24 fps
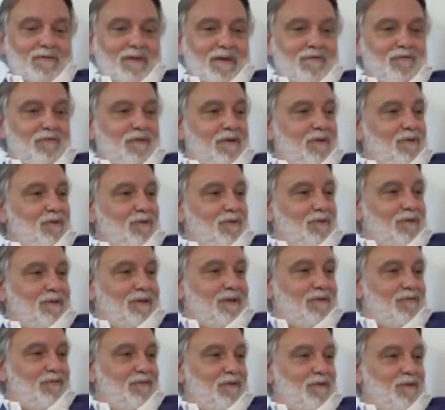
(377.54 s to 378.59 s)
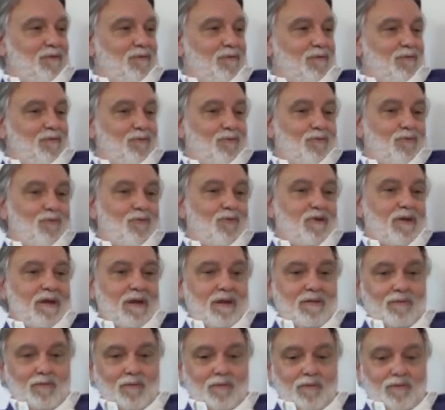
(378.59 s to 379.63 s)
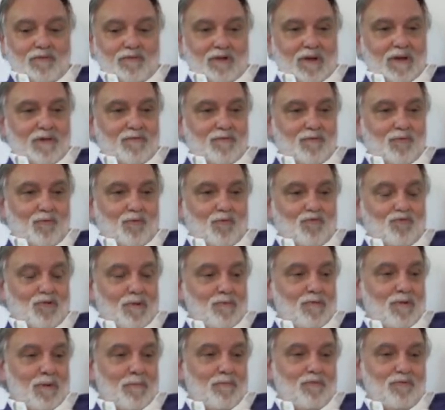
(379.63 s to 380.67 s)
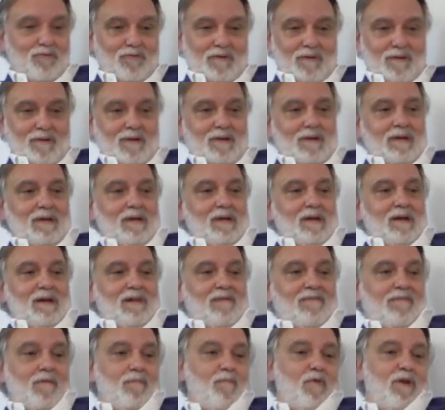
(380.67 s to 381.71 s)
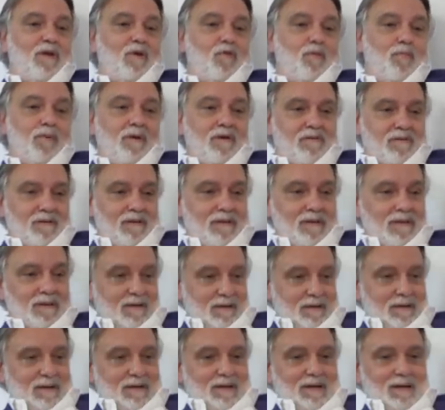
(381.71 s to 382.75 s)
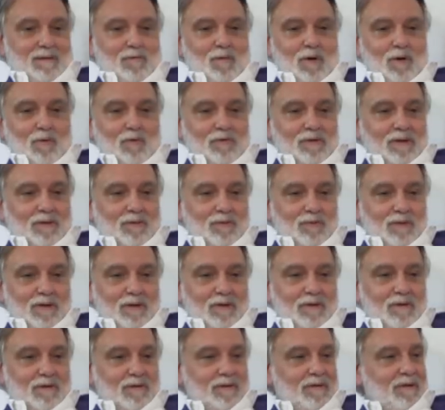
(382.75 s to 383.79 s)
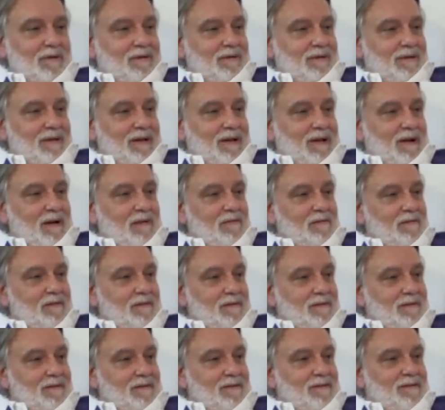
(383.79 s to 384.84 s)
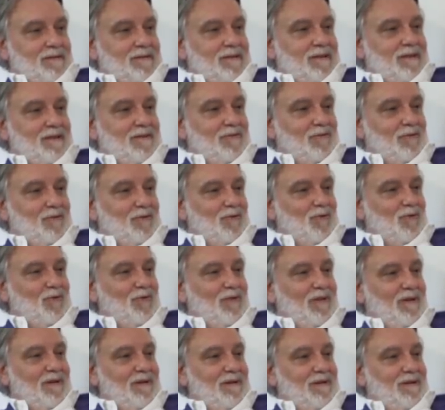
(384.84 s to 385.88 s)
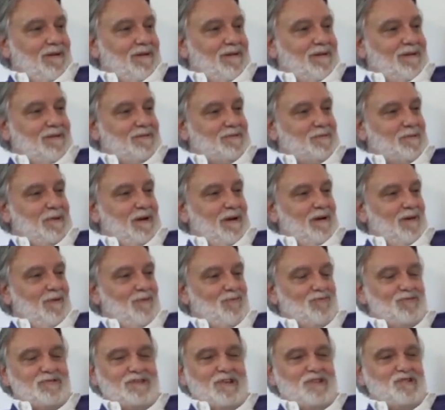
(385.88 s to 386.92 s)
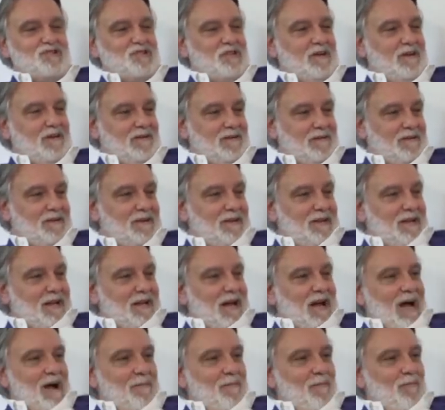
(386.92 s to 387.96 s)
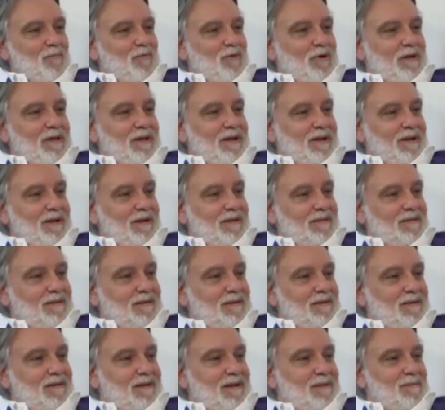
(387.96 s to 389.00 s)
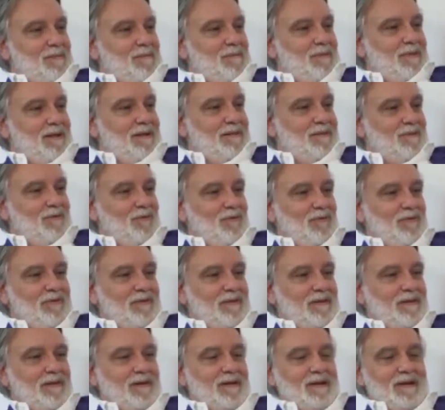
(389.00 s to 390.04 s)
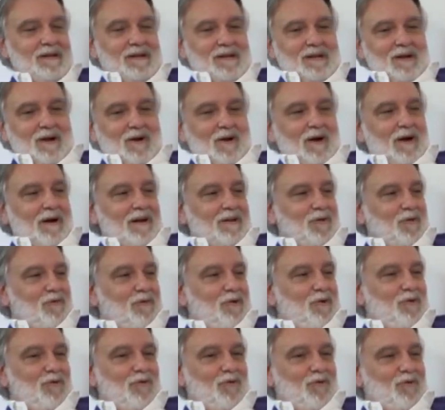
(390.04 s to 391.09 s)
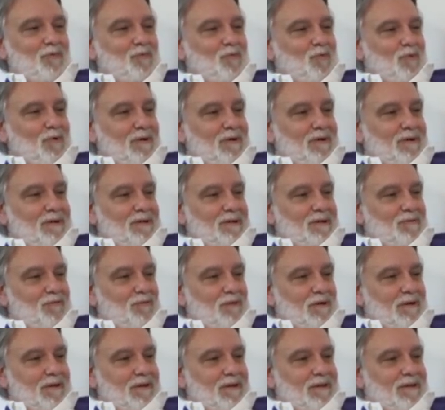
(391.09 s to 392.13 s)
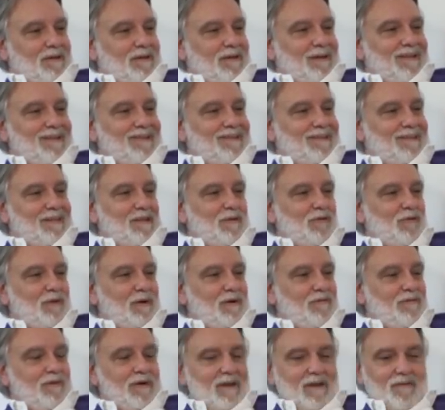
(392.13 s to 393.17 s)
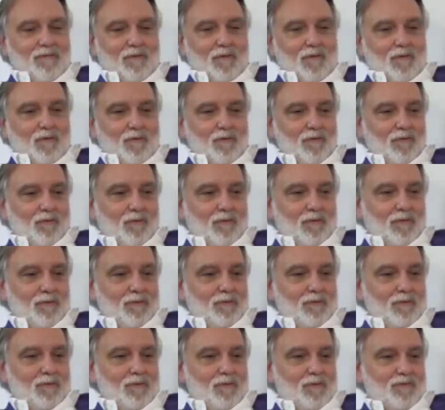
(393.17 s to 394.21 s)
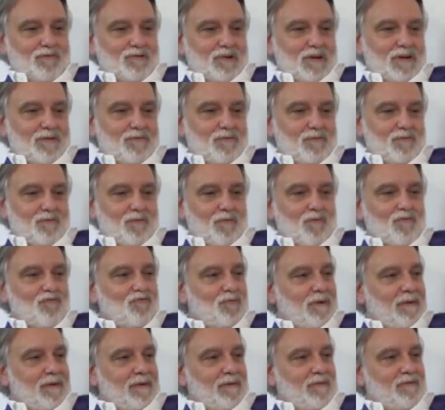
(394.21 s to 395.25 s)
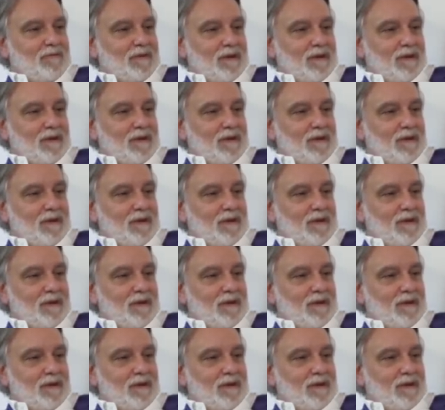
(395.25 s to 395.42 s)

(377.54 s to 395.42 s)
ça, a fait le, ça a fait le, le, lien. Donc j'arrive yves nous rejoindre puis en plus. La symbolique ou pas, c'est qu'il me racontait tout à l'heure qu'il y, a 40 ans, il signait son contrat aspirant ou stagiaire à Montpellier il y a 40 ans à la même date. Donc c'est en 81, donc comme quoi des fois il y, a des, signes de la vie qui font que. Donc, euh, donc jean nous rejoindre dans le